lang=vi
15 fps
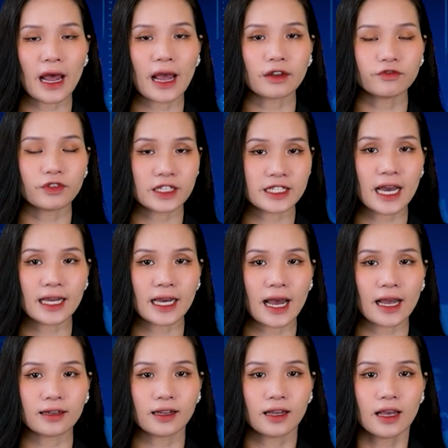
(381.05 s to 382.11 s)
hạn và dài
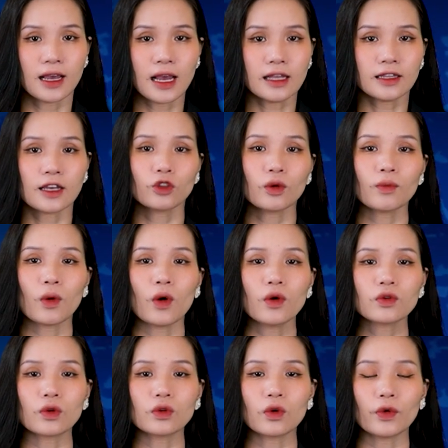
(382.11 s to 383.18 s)
hạn. Theo tuyên
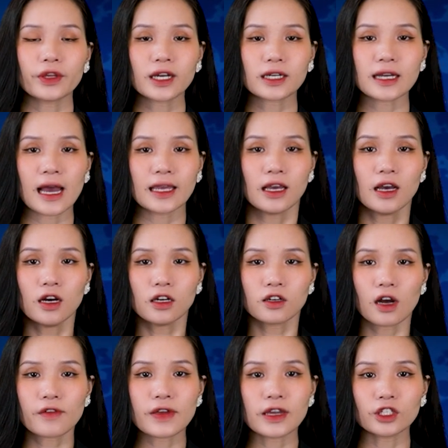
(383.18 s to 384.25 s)
bố của Ngũ Giác Đài,
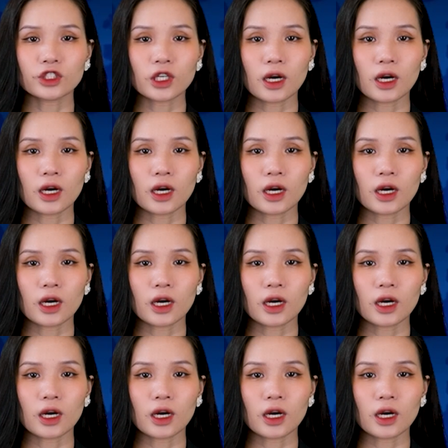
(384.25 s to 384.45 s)
gói viện